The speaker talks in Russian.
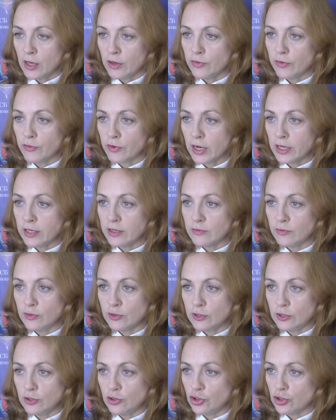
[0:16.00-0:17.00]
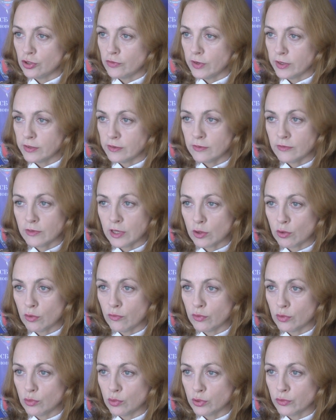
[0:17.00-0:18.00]
В феврале 2022
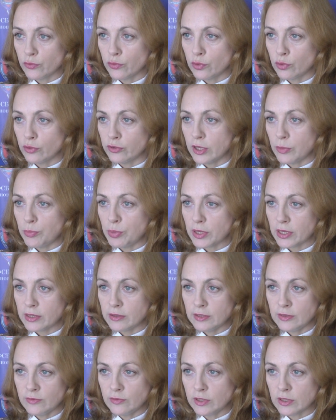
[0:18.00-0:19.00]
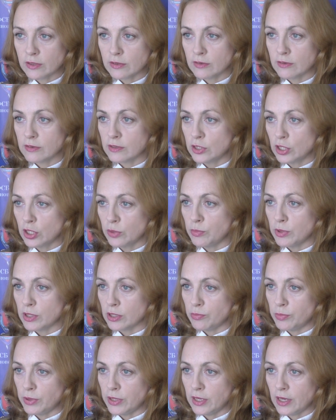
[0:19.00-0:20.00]
года в ходе оперативно-розыскных
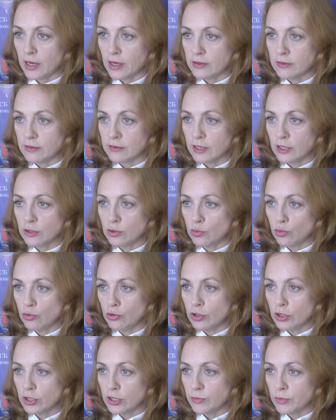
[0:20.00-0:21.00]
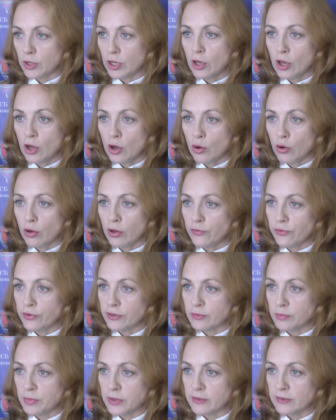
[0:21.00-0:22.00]
мероприятий сотрудниками
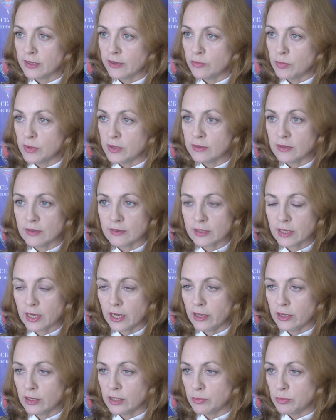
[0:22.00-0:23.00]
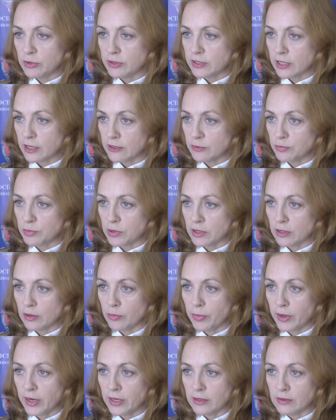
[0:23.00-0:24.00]
ФСБ совместно с коллегами из транспортной
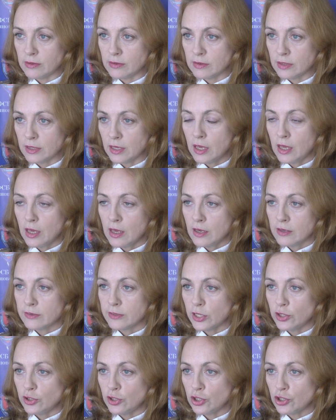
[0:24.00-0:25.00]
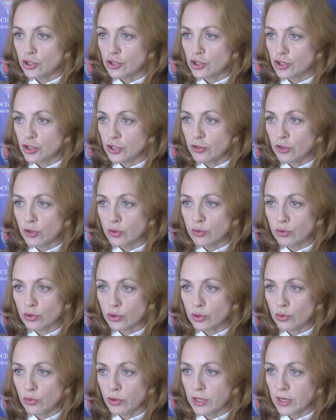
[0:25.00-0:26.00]
полиции задержан житель
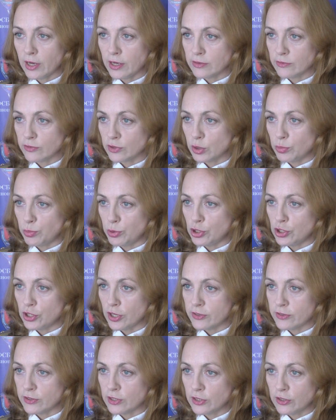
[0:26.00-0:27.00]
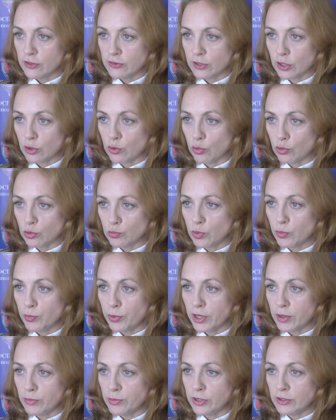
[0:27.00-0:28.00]
города Ульяновска, причастный к незаконному
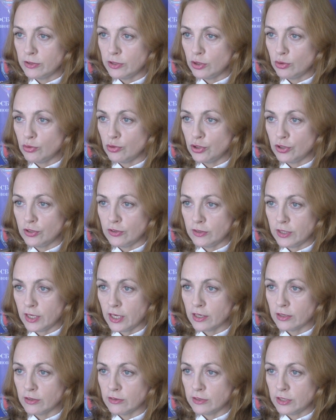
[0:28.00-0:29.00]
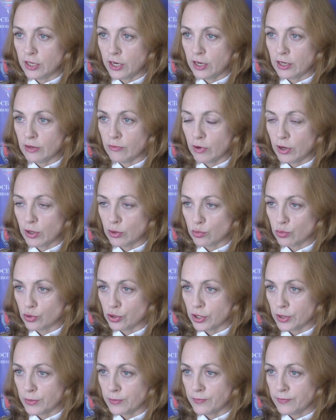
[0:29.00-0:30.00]
приобретению частей огнестрельного
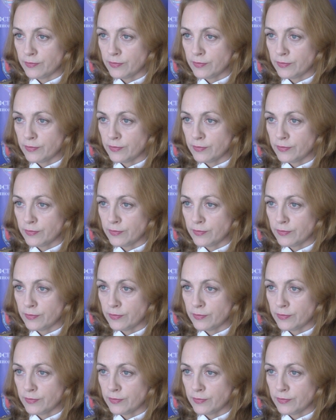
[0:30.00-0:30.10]
оружия.